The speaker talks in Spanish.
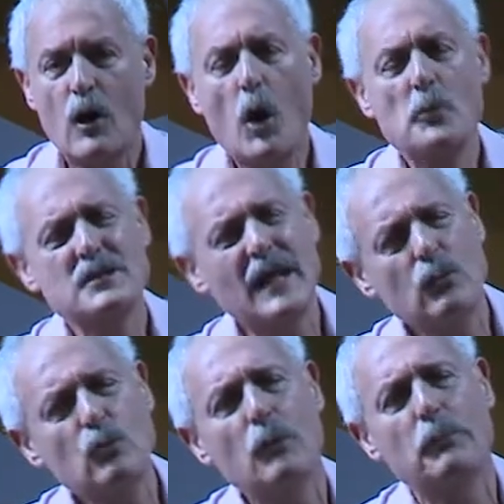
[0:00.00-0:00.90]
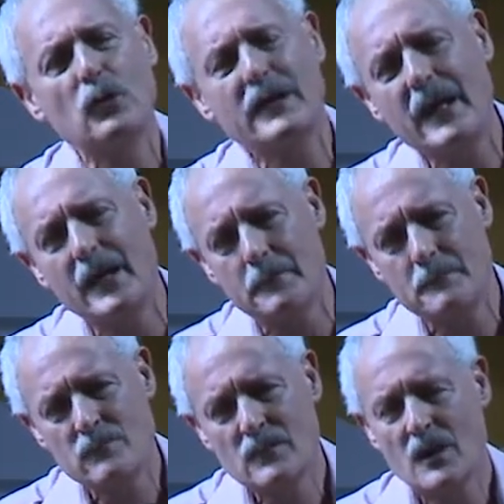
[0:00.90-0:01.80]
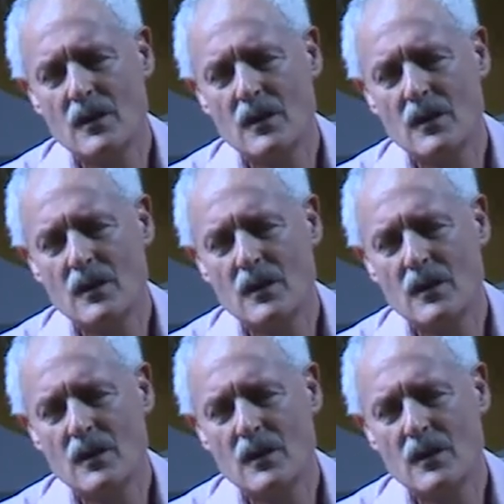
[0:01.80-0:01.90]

¿Obstáculo por qué?